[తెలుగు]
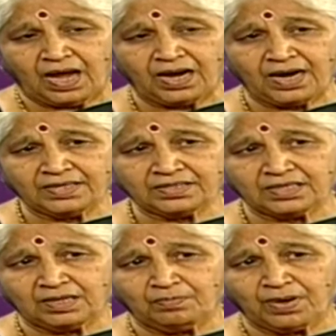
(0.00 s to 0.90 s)
అలాంటి
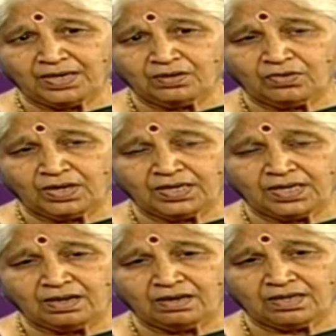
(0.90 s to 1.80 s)
సందర్భాన్ని కూడా
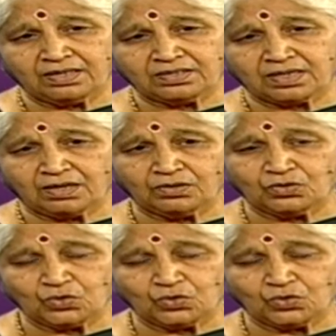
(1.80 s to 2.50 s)
నేను నాలుగైదు సార్లు